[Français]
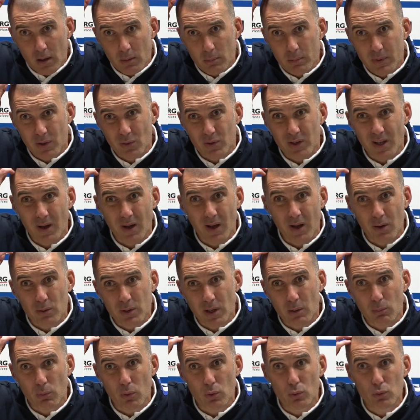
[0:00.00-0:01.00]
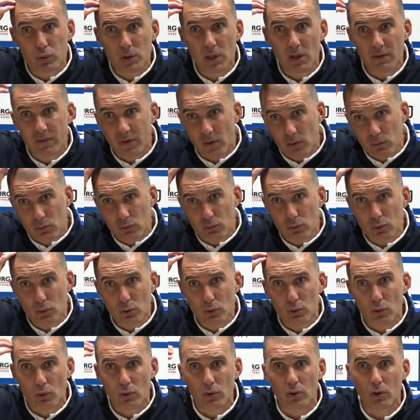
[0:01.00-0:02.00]
Mais on a, on a beaucoup défendu,
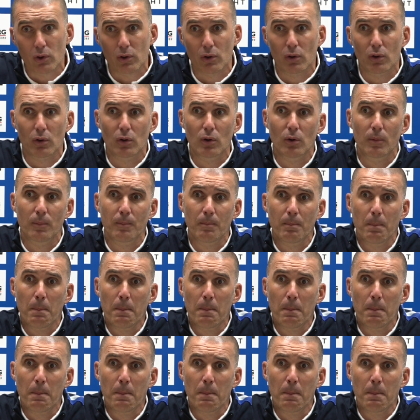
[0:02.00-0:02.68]
donc euh,